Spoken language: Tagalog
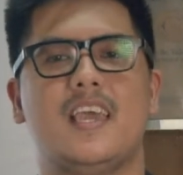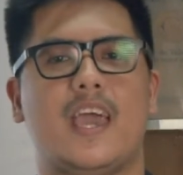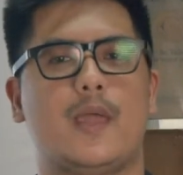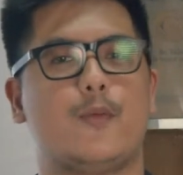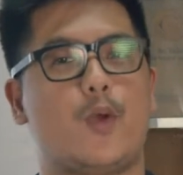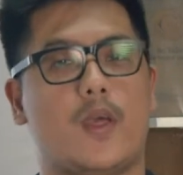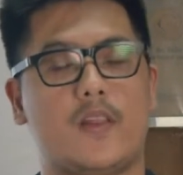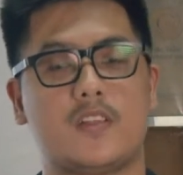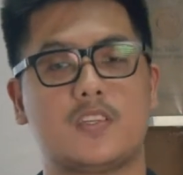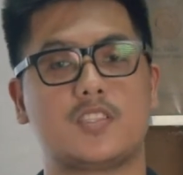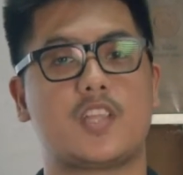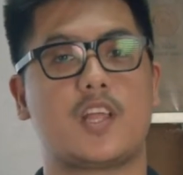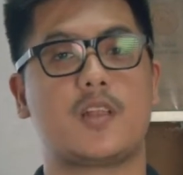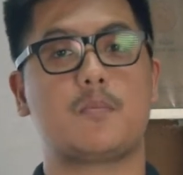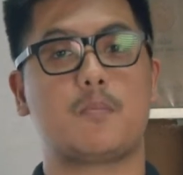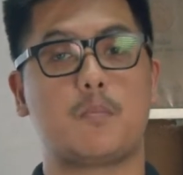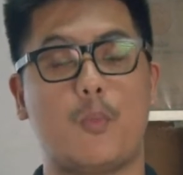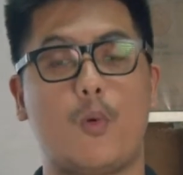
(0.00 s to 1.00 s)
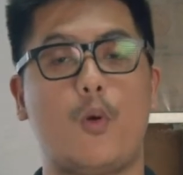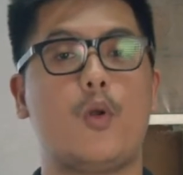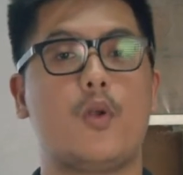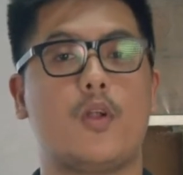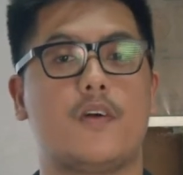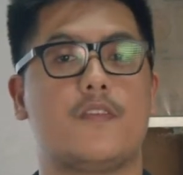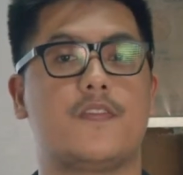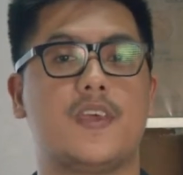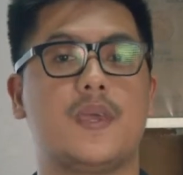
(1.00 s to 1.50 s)
and we understand more
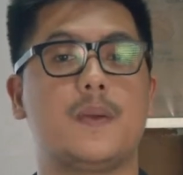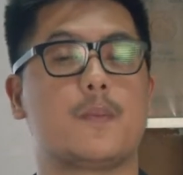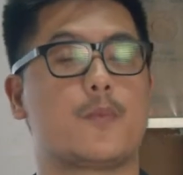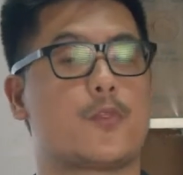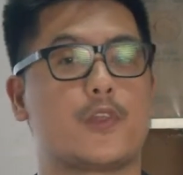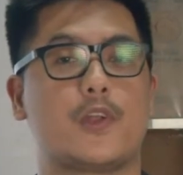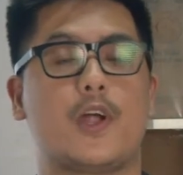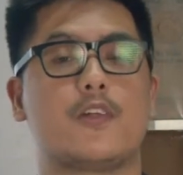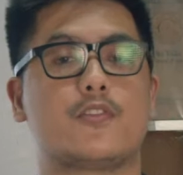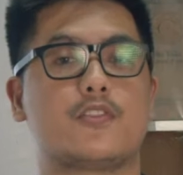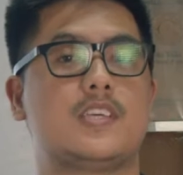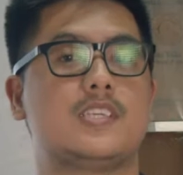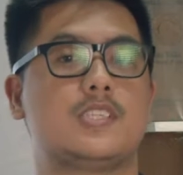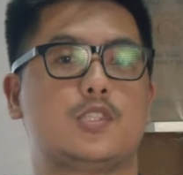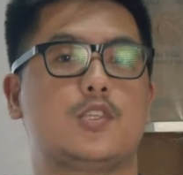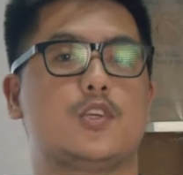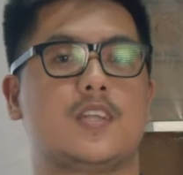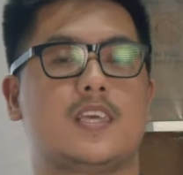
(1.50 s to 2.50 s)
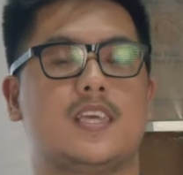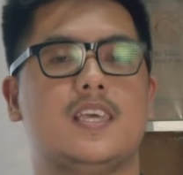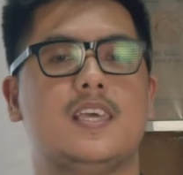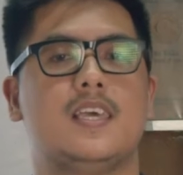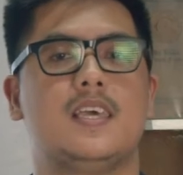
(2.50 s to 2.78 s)
of Him throughout history.